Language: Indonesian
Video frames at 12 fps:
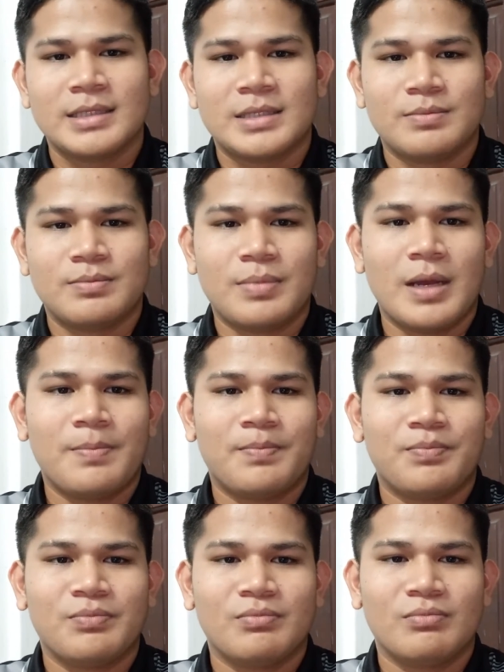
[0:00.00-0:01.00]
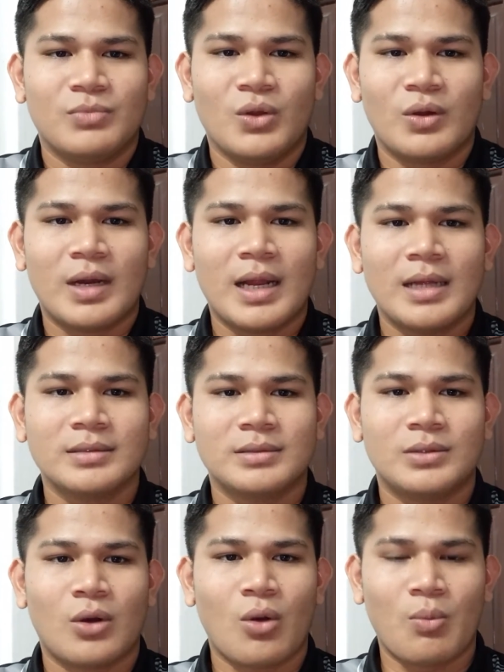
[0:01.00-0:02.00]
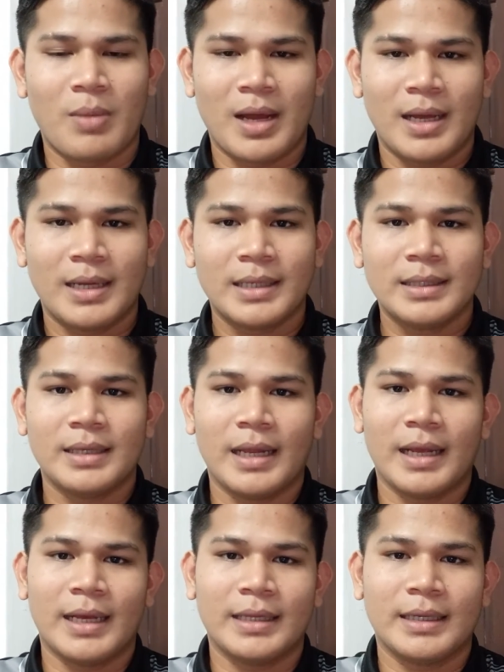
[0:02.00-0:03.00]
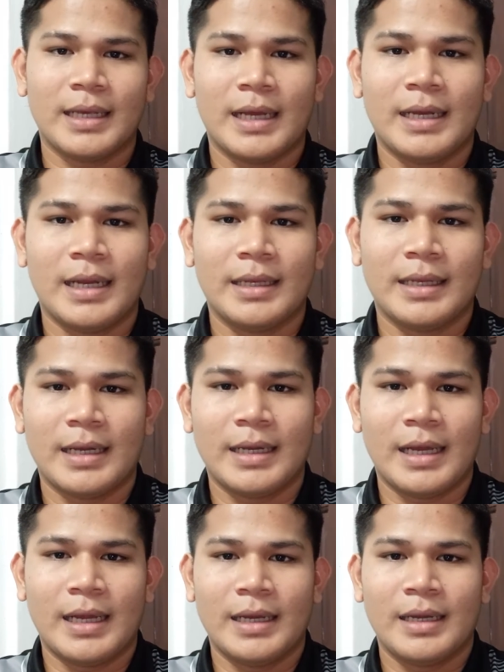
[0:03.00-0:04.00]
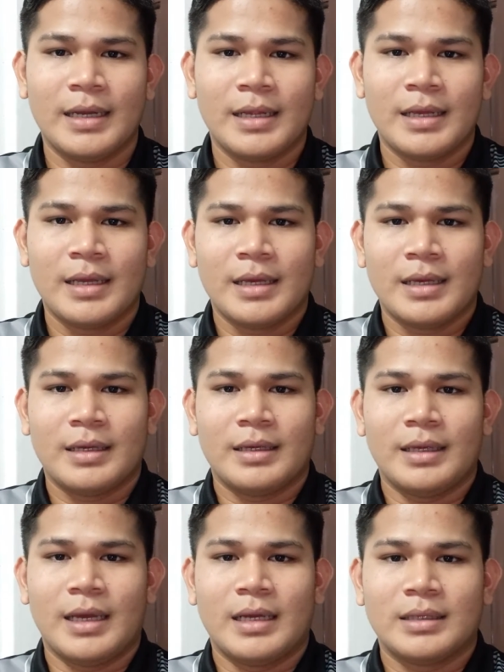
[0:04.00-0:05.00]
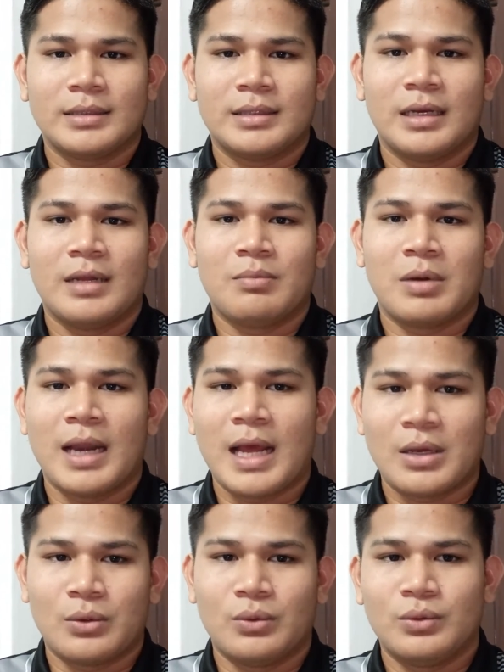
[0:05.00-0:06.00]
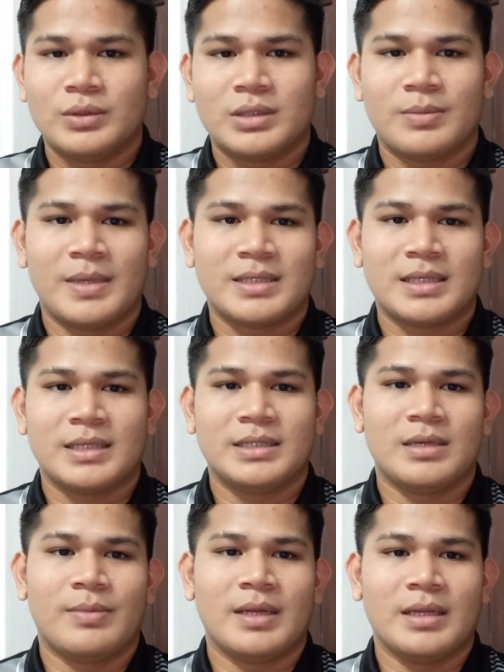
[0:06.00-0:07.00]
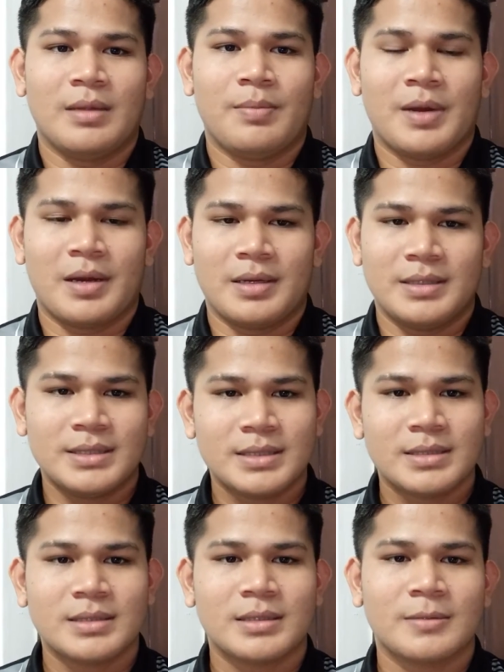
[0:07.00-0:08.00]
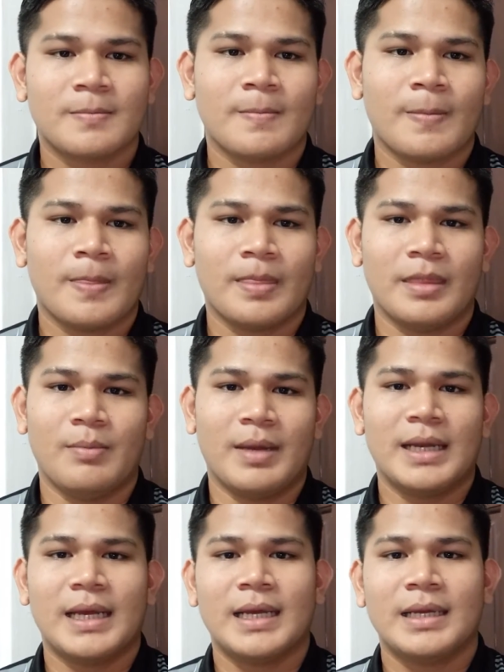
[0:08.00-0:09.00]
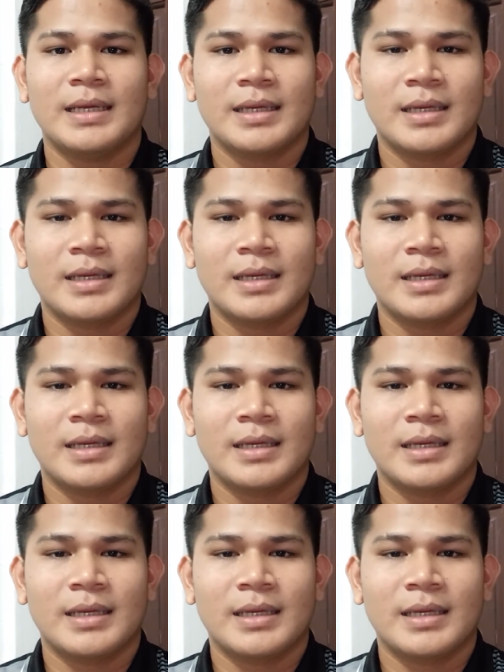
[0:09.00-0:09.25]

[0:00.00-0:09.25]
sebab dorang trauma dengan keadaan-keadaan yang telah berlaku semasa zaman imperialis di mana